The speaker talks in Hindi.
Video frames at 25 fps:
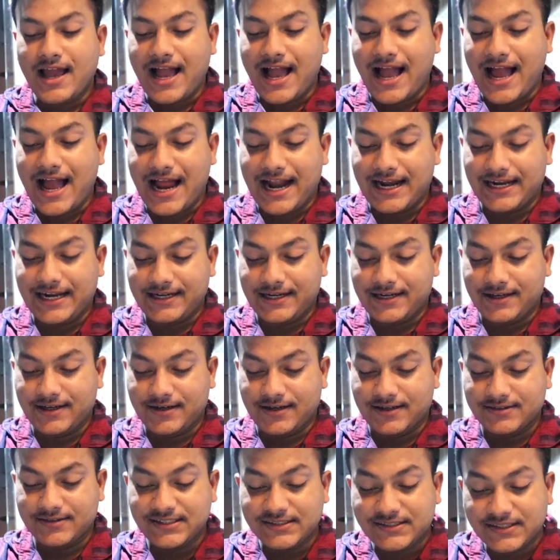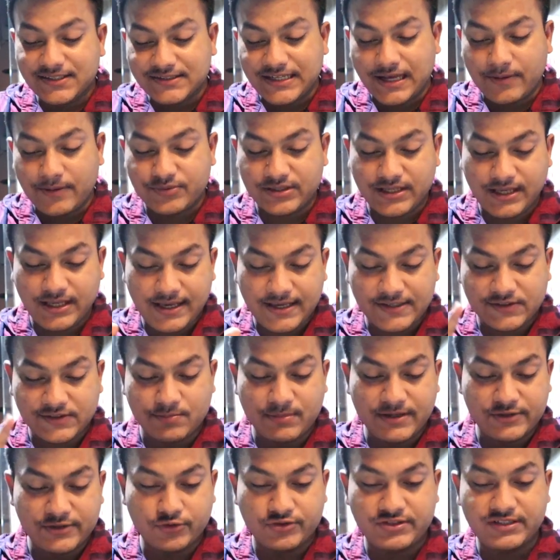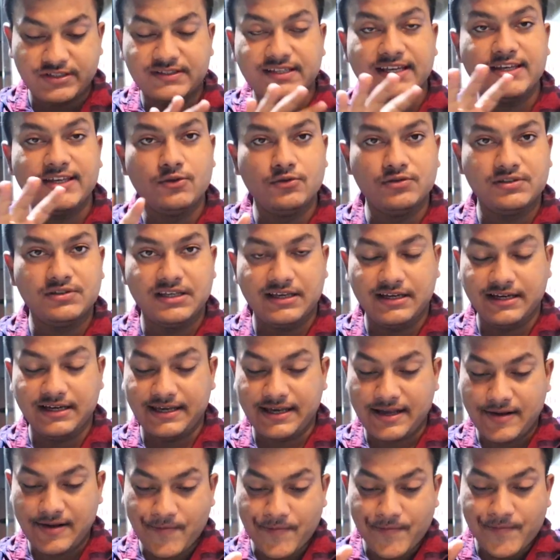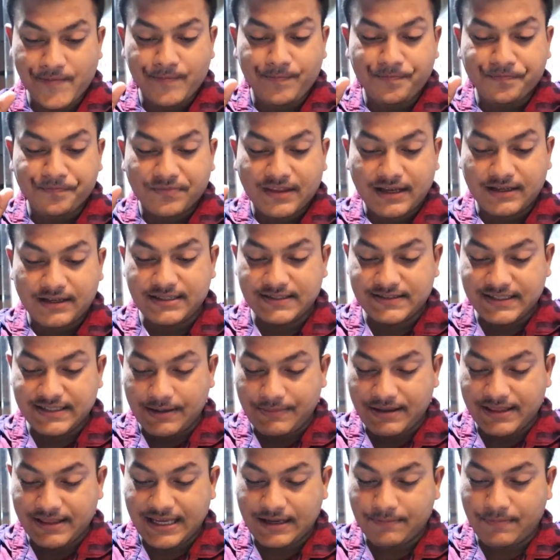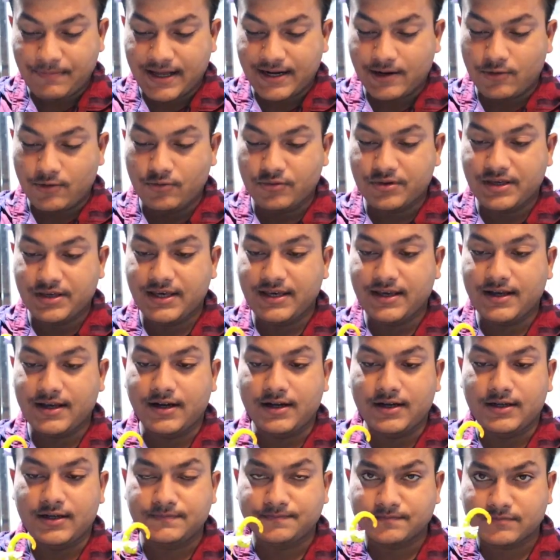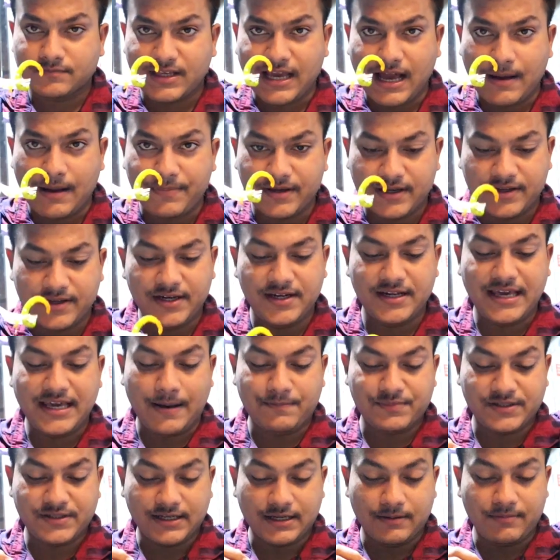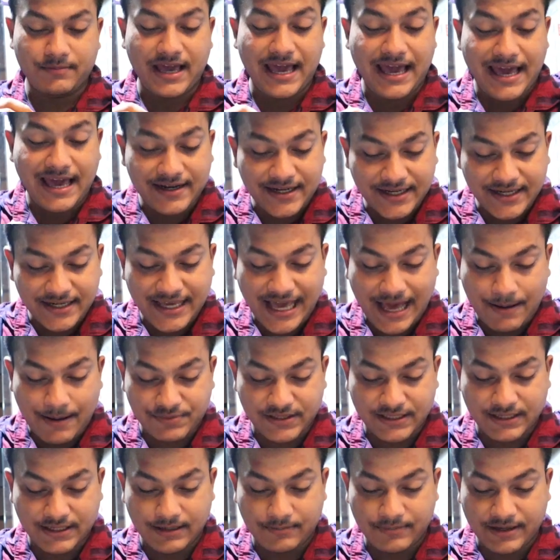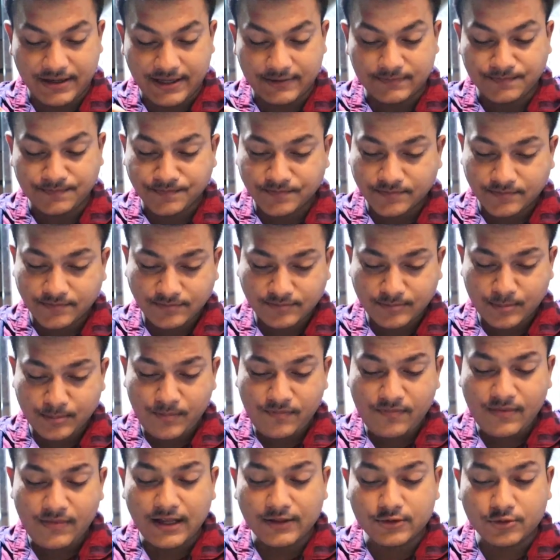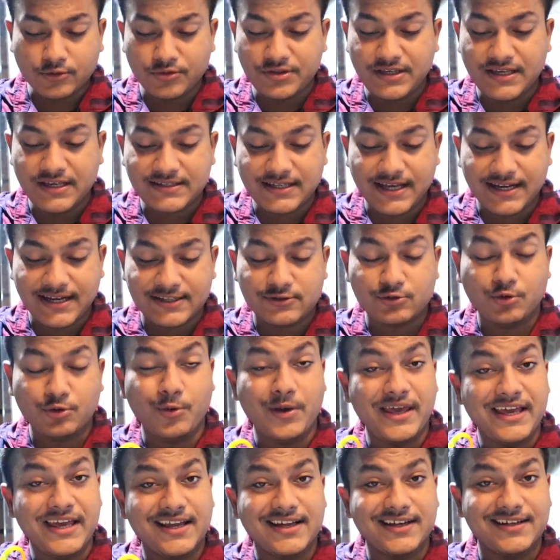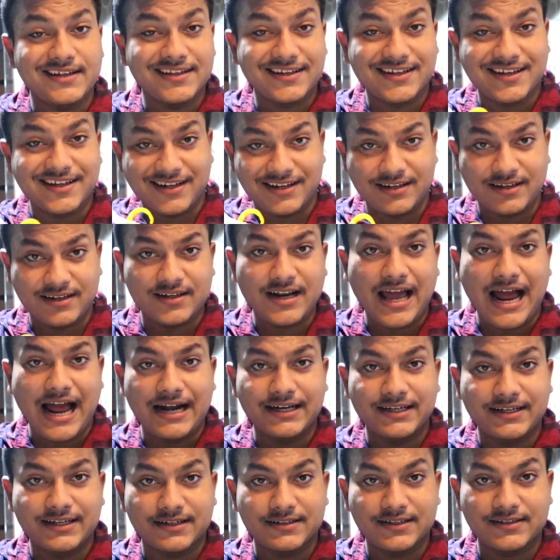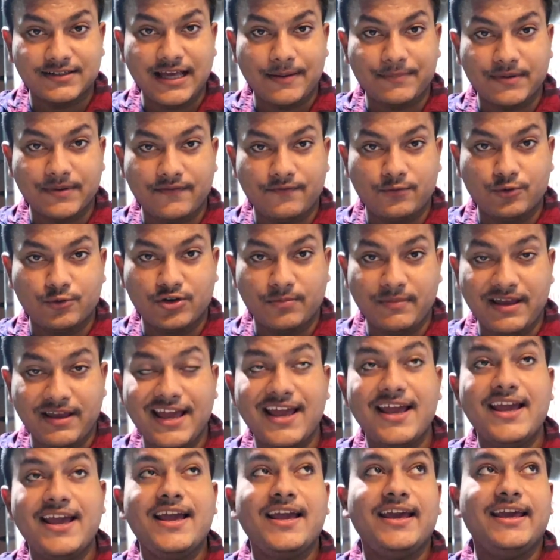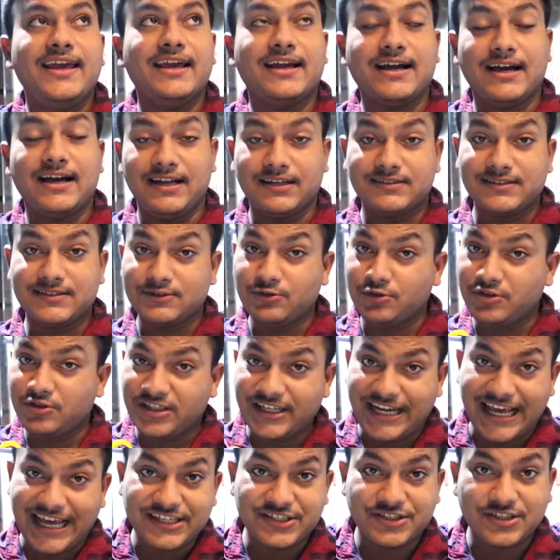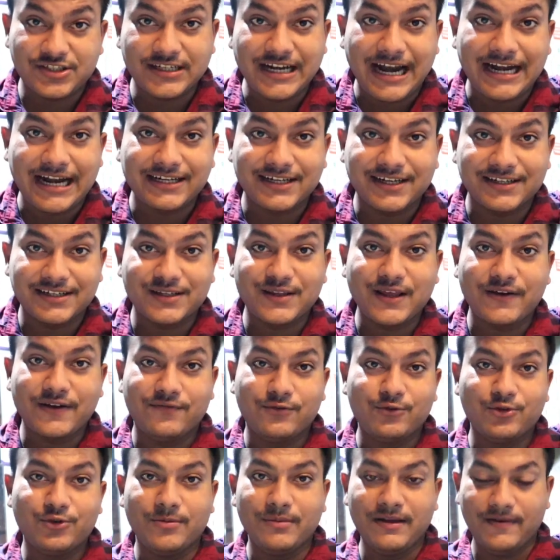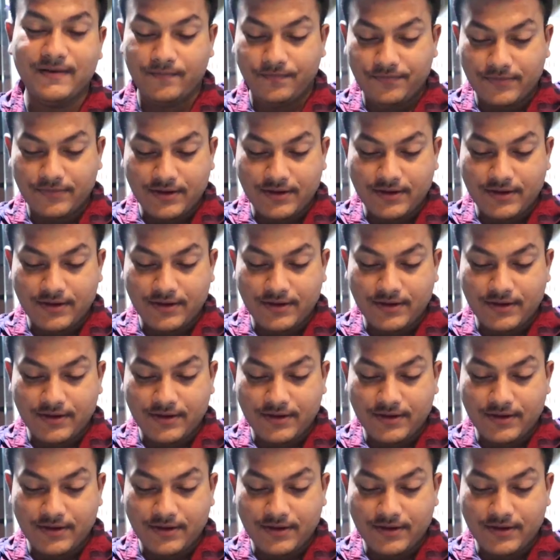एंड जिस हिसाब से इसमें जो चीज़ें यूज़ की गई हैं जैसे कि मैं देख पा रहा हूँ कि यहाँ पे ग्रीन कैप्सिकम है रेड कैप्सिकम है तो ये सारा जो एक कलर ऐड कर देता है आपके फूड में एक अलग सा जो टेक्स्चर ऐड कर देता है फूड में